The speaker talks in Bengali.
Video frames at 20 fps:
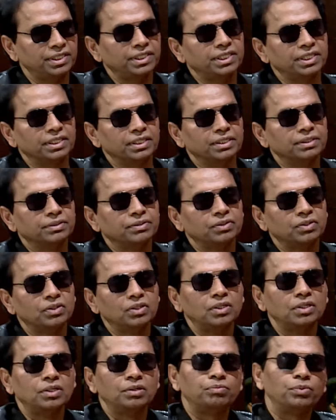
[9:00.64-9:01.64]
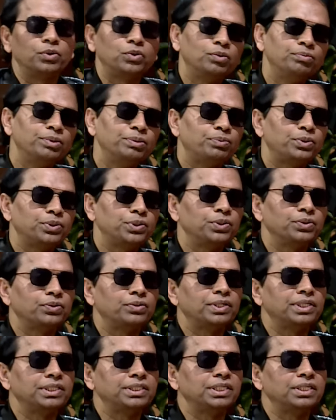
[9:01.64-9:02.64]
জানেন প্রথমেই প্রশ্ন
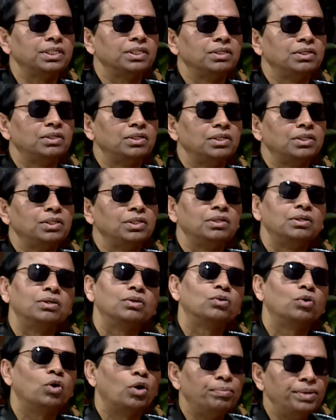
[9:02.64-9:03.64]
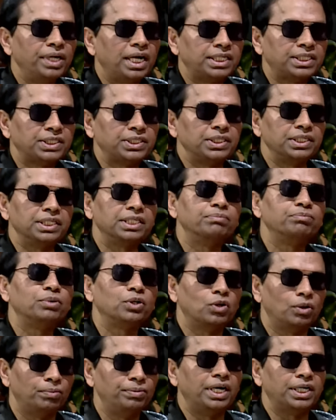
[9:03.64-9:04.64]
করে যে কবে আসছেন কিংবা
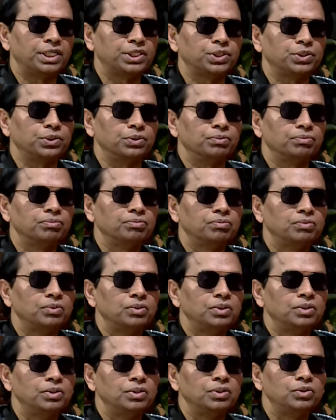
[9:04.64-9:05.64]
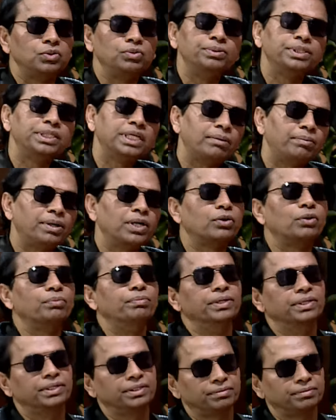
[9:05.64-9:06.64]
কবে আসছো তুমি যাবা কবে